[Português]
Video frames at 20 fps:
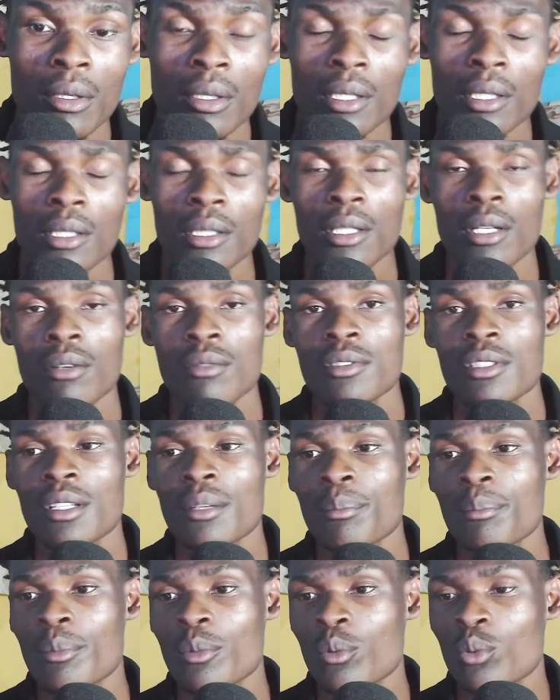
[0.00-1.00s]
Então você,
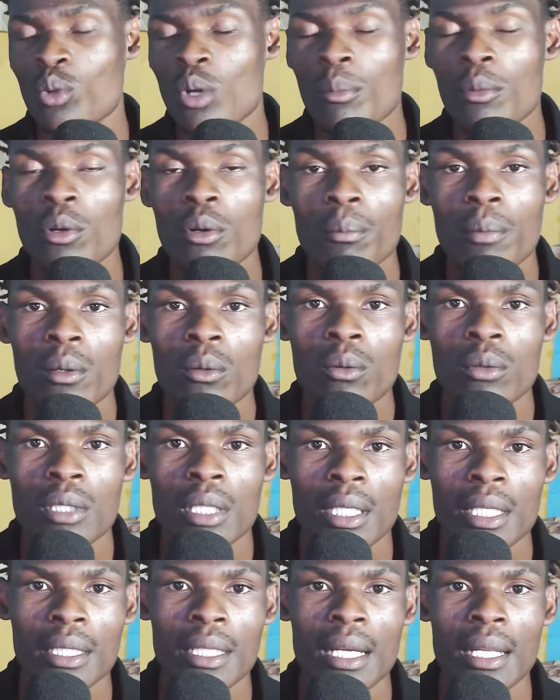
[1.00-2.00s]
o teu amigo pergunta,
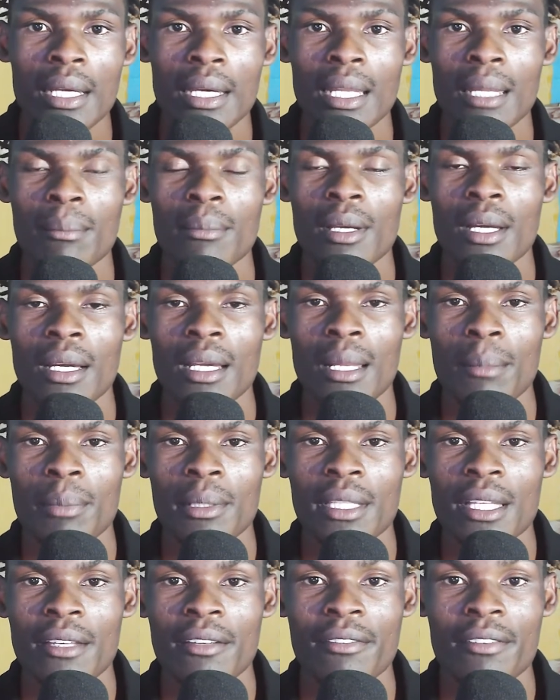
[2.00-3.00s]
que tal, aquela, aquela
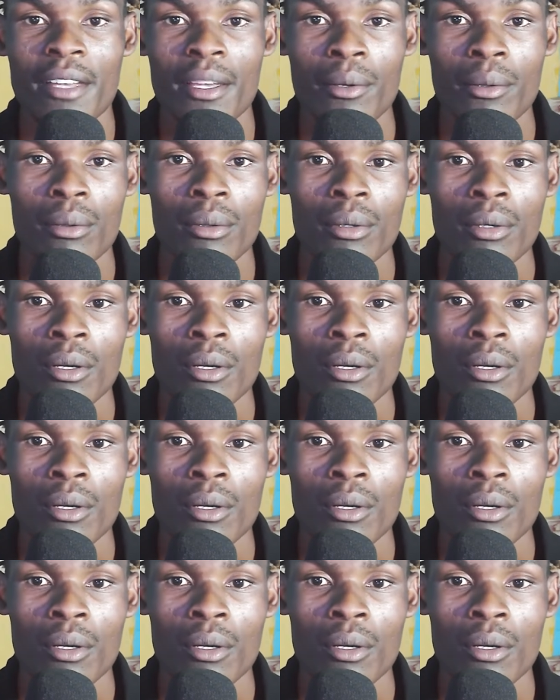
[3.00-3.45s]
pita aí veio?